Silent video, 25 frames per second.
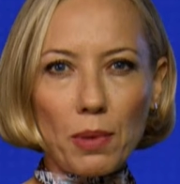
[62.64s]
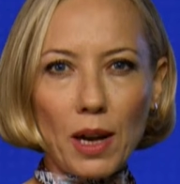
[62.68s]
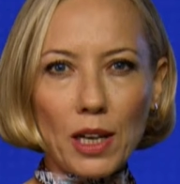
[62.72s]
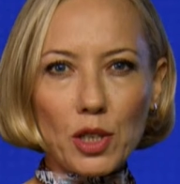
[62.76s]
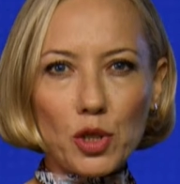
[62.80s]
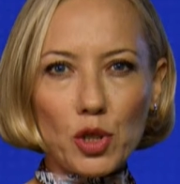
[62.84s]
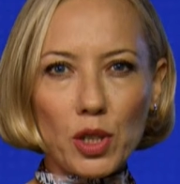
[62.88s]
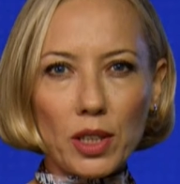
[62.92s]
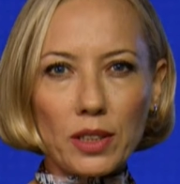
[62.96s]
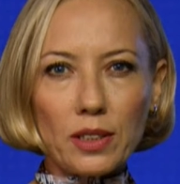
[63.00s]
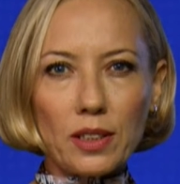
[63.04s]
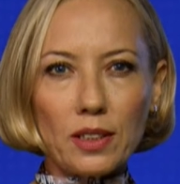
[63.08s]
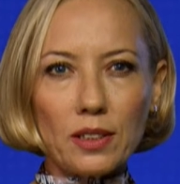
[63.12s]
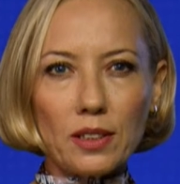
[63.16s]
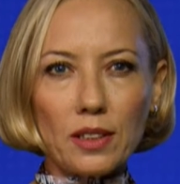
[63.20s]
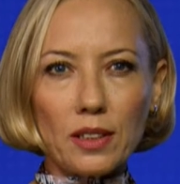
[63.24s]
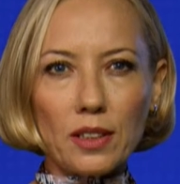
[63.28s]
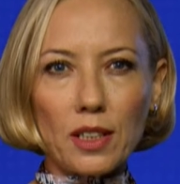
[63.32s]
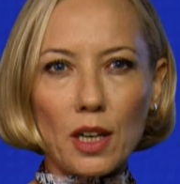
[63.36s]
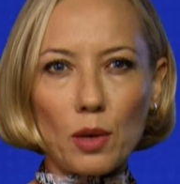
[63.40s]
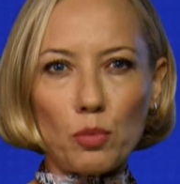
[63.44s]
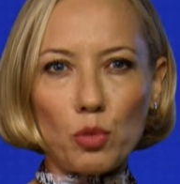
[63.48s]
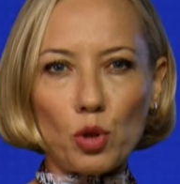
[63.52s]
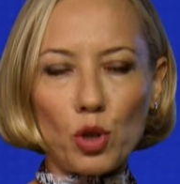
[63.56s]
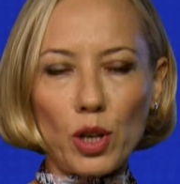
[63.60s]
başladığını
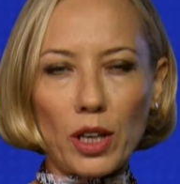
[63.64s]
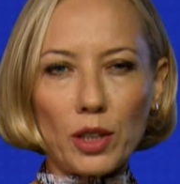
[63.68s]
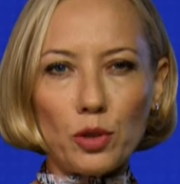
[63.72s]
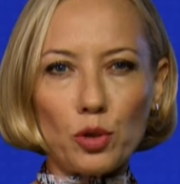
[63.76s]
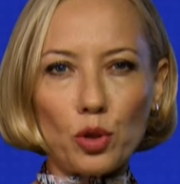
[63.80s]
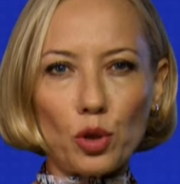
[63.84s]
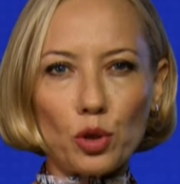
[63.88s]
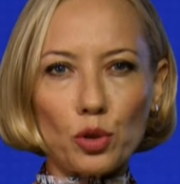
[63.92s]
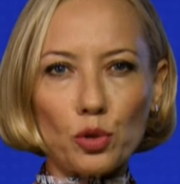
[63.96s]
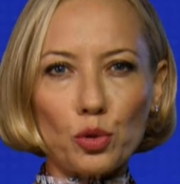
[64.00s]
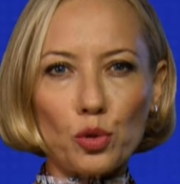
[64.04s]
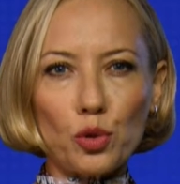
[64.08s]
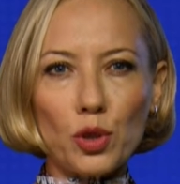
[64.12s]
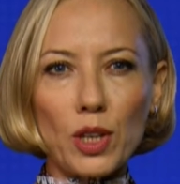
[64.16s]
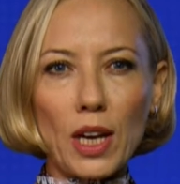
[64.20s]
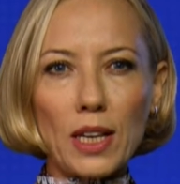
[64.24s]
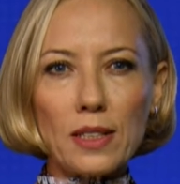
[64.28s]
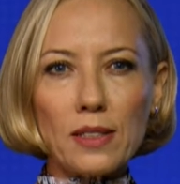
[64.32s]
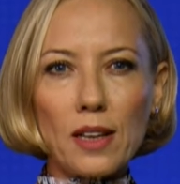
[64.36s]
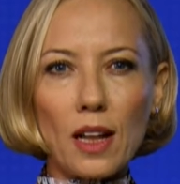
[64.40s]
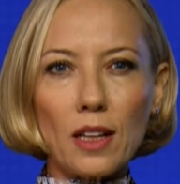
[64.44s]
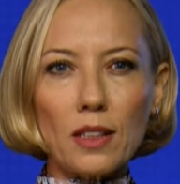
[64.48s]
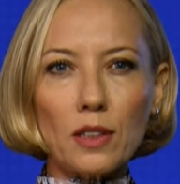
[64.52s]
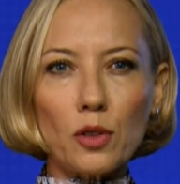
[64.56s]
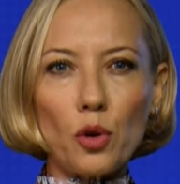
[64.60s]
kabul ediyor. Dünya
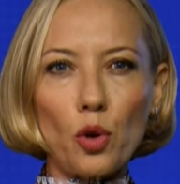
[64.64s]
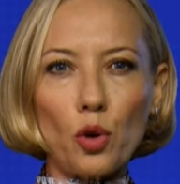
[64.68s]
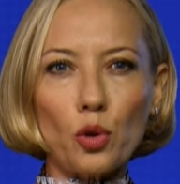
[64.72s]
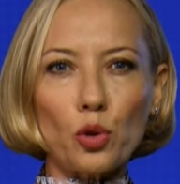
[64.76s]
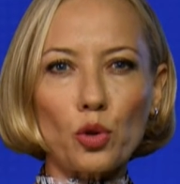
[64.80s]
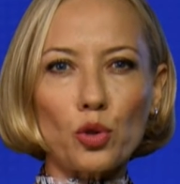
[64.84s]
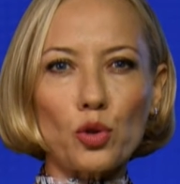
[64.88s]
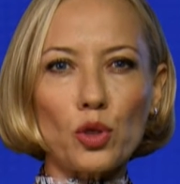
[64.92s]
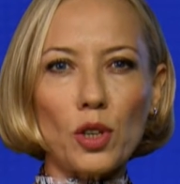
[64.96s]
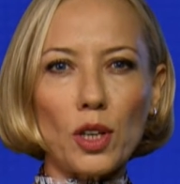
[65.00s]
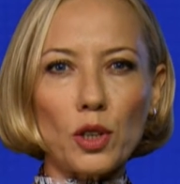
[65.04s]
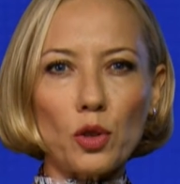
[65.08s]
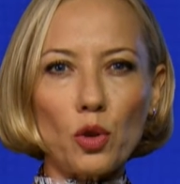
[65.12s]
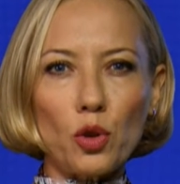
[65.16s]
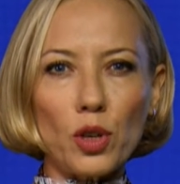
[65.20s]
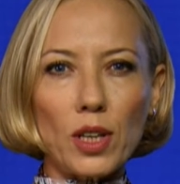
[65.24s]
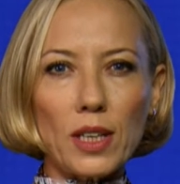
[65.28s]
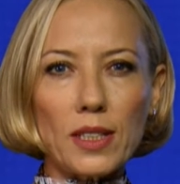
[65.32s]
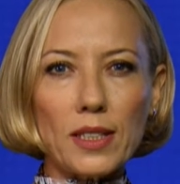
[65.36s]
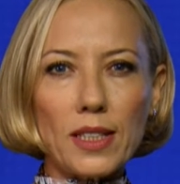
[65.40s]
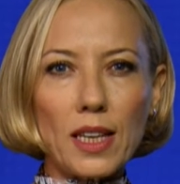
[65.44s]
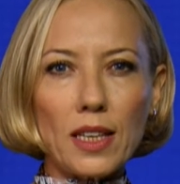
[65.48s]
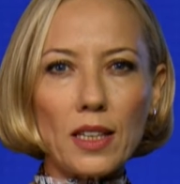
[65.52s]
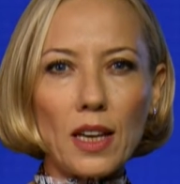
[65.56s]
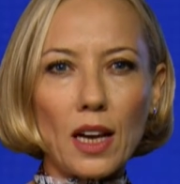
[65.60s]
Sağlık Örgütü'ne göre
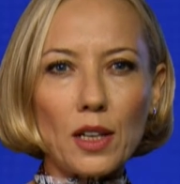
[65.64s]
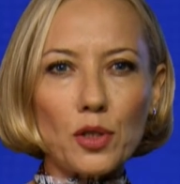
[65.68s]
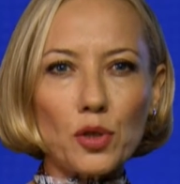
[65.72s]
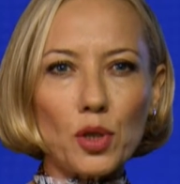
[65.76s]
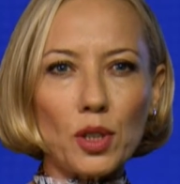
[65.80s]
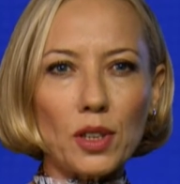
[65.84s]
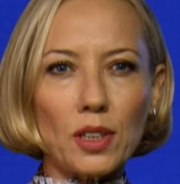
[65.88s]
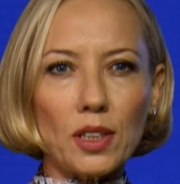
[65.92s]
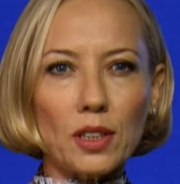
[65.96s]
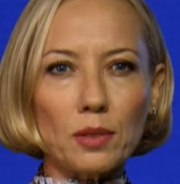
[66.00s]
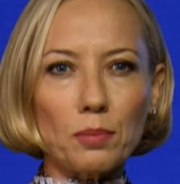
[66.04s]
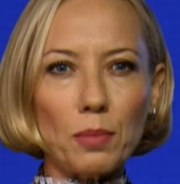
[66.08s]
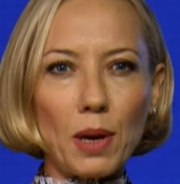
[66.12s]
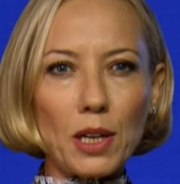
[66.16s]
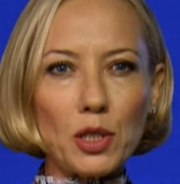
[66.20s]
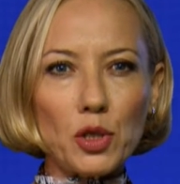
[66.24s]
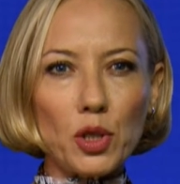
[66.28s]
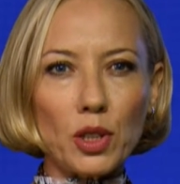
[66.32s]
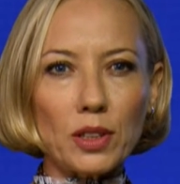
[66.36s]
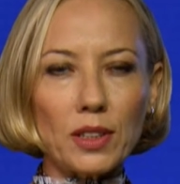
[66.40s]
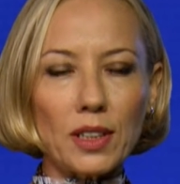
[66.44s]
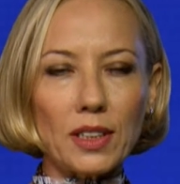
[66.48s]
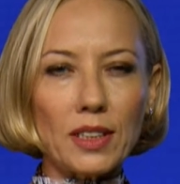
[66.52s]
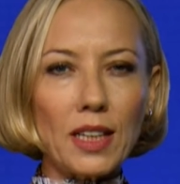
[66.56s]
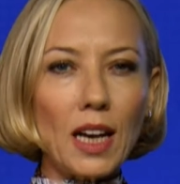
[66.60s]
ise yaşlılığın
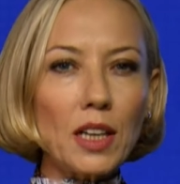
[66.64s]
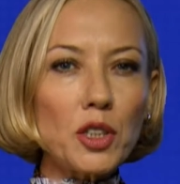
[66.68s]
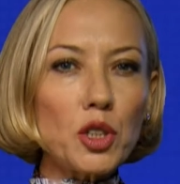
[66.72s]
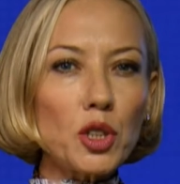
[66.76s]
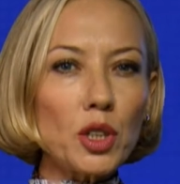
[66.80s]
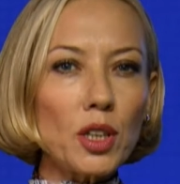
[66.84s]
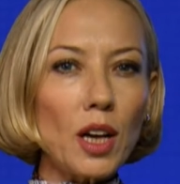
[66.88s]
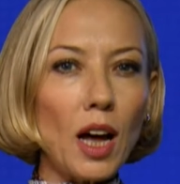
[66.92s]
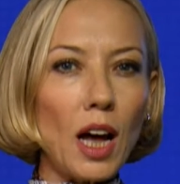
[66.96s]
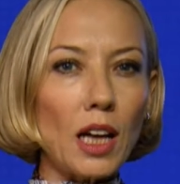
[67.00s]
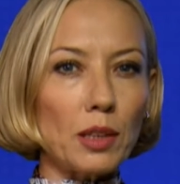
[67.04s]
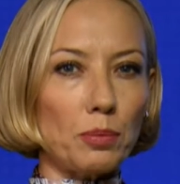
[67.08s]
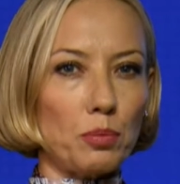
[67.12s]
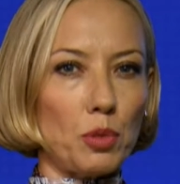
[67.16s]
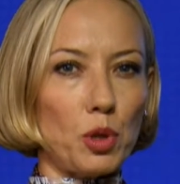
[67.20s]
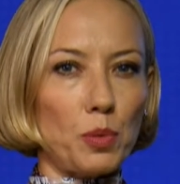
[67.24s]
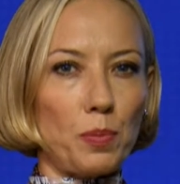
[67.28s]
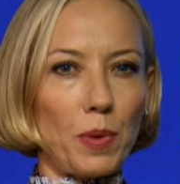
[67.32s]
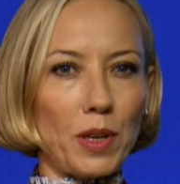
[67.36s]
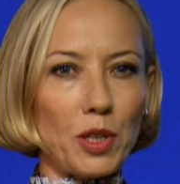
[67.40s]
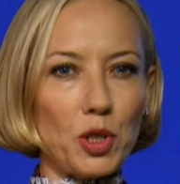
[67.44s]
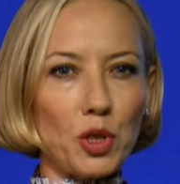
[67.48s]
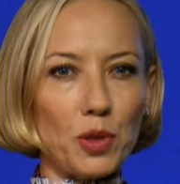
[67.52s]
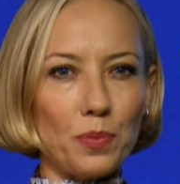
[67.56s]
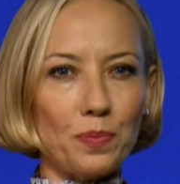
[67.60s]
başladığı yaş
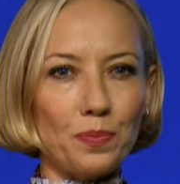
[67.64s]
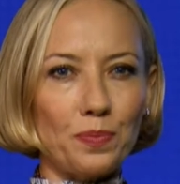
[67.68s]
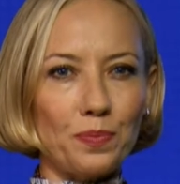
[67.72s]
65.